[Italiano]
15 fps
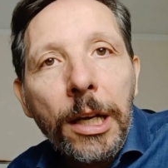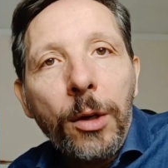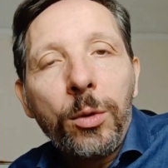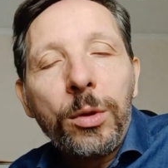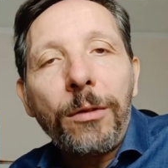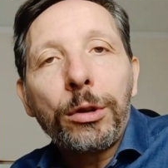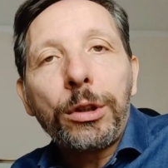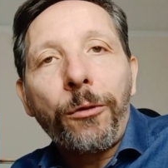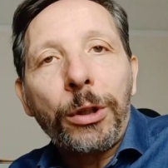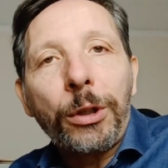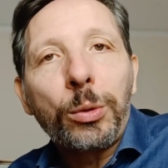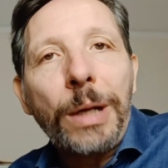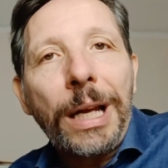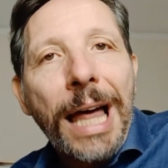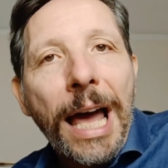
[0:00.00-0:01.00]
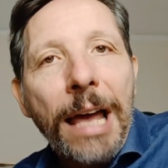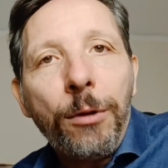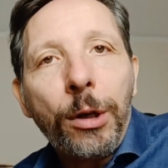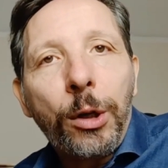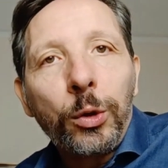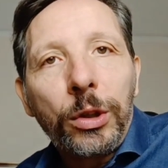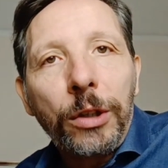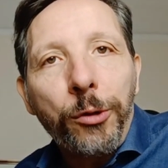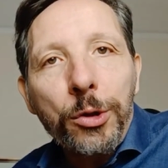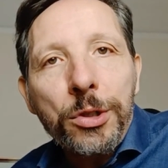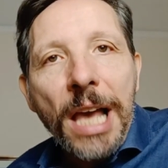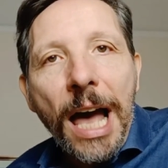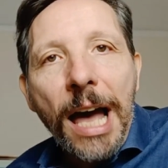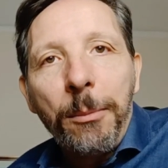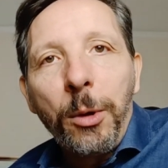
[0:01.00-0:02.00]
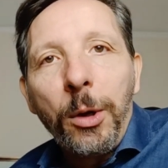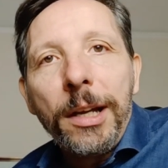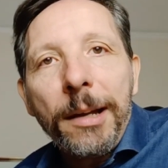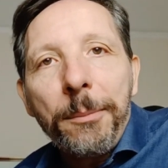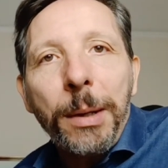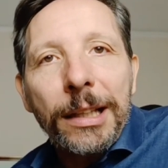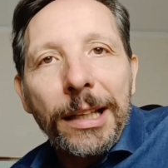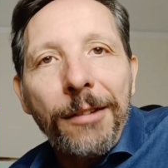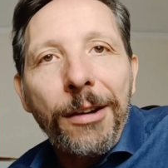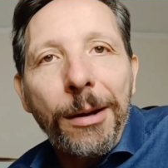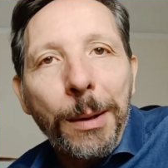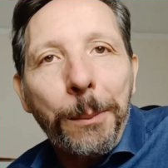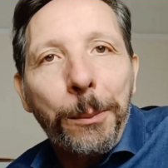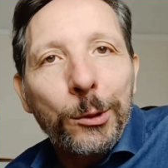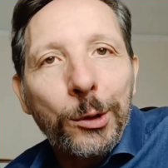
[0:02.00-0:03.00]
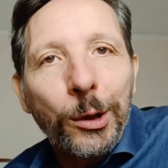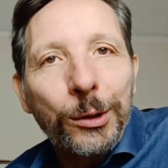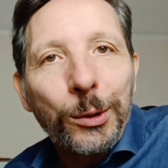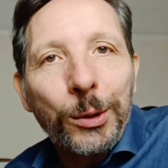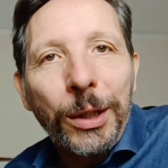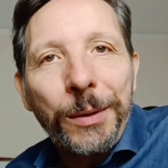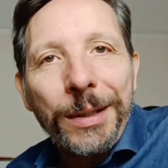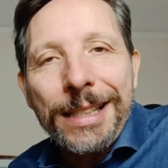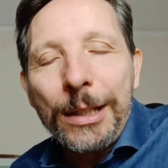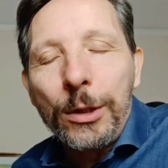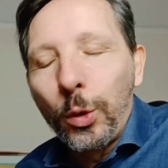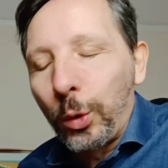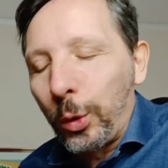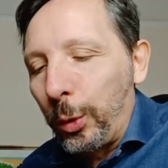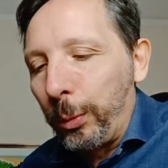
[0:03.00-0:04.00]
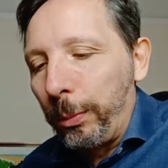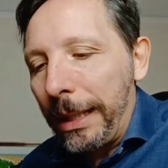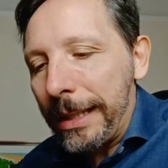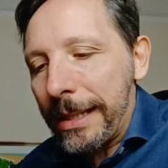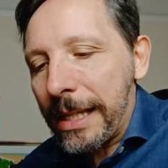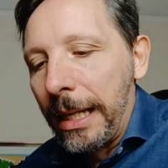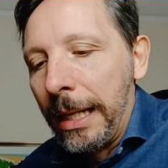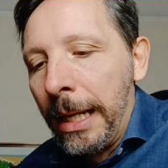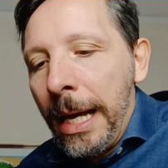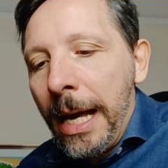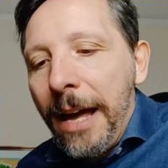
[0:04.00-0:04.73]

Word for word: Una volta ho fatto una live con Tifosiamo e parlavamo appunto di tutti questi youtubers,